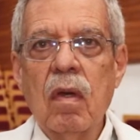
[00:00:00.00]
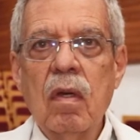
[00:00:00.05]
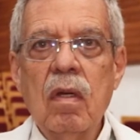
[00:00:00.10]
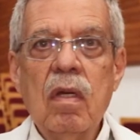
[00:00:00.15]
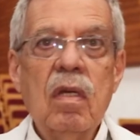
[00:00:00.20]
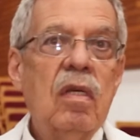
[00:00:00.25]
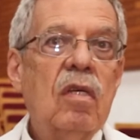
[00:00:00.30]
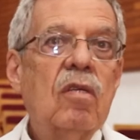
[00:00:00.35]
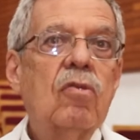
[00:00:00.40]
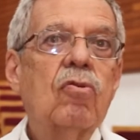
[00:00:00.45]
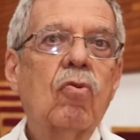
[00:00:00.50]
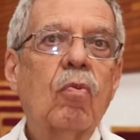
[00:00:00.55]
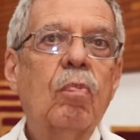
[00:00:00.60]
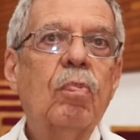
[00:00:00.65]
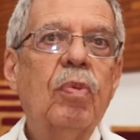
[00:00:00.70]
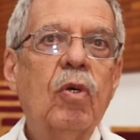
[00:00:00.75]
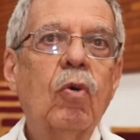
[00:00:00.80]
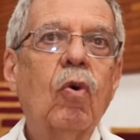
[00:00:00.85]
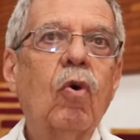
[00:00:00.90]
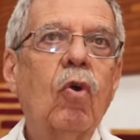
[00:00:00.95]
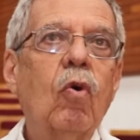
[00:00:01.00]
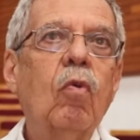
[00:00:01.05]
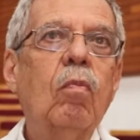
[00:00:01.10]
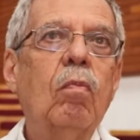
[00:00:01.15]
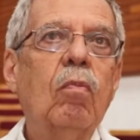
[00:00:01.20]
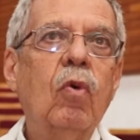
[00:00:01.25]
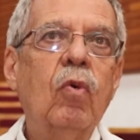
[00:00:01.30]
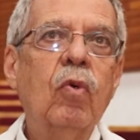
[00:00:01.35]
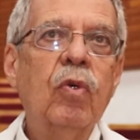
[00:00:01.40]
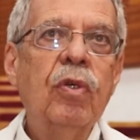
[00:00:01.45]
E isso piorou
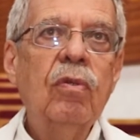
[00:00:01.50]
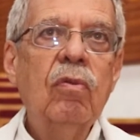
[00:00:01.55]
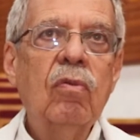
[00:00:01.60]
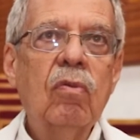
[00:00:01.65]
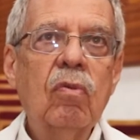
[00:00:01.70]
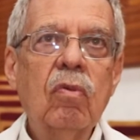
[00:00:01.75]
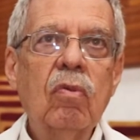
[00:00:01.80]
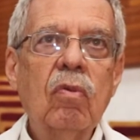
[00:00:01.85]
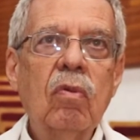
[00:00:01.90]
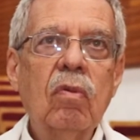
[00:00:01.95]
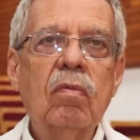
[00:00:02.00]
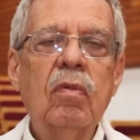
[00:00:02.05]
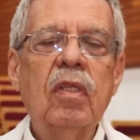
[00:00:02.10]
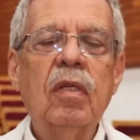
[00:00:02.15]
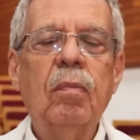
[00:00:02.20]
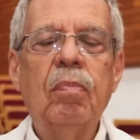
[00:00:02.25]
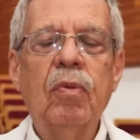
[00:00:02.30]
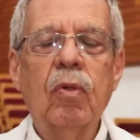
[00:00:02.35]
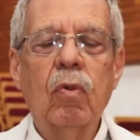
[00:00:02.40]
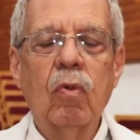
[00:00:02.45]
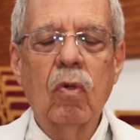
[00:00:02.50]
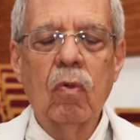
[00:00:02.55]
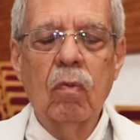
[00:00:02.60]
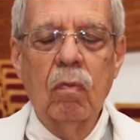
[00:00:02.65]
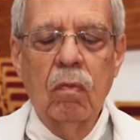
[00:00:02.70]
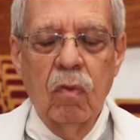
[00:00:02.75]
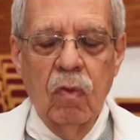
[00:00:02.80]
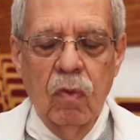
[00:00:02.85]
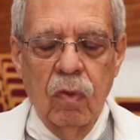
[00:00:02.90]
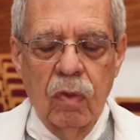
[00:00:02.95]
muito e piorou
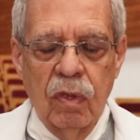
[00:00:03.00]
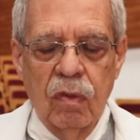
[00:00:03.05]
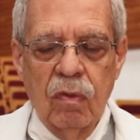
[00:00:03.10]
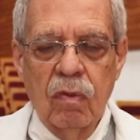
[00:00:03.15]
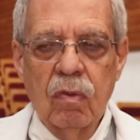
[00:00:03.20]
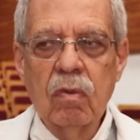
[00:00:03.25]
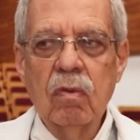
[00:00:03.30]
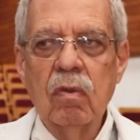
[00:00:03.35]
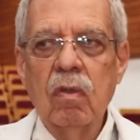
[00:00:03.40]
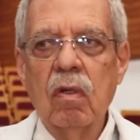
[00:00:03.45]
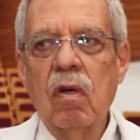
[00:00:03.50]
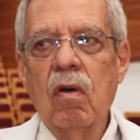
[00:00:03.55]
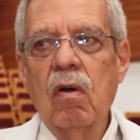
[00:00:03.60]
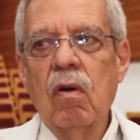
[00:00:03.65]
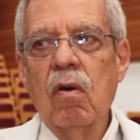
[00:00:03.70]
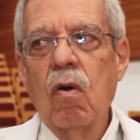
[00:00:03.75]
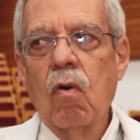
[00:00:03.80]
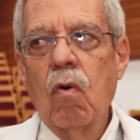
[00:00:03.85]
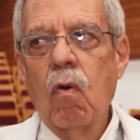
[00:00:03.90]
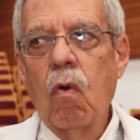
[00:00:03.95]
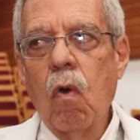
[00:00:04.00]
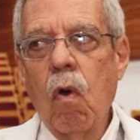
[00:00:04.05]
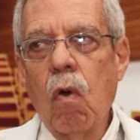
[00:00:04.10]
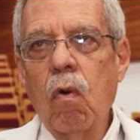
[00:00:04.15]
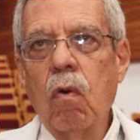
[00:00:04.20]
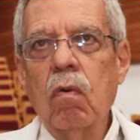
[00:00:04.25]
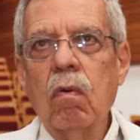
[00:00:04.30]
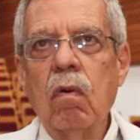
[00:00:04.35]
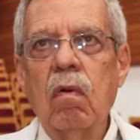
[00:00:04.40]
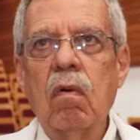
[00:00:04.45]
muito
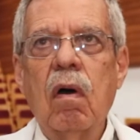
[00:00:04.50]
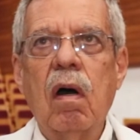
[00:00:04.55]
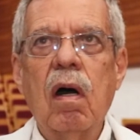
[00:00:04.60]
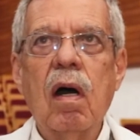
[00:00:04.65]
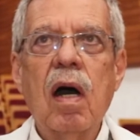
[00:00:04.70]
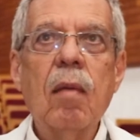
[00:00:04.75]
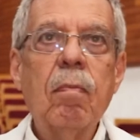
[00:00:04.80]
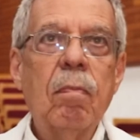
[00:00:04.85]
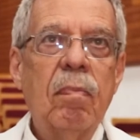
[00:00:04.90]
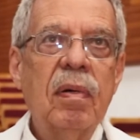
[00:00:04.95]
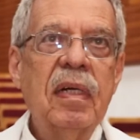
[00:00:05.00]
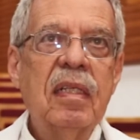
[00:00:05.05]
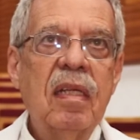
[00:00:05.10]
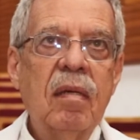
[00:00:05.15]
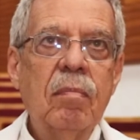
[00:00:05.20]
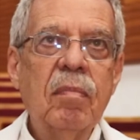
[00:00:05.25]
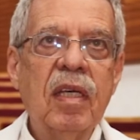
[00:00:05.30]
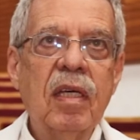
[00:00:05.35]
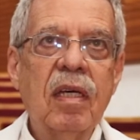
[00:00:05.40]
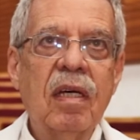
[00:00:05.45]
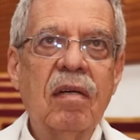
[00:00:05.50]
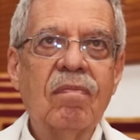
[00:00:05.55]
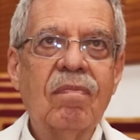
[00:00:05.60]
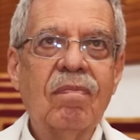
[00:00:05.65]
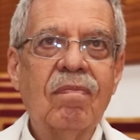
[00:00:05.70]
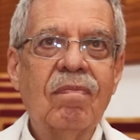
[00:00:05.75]
com a pandemia.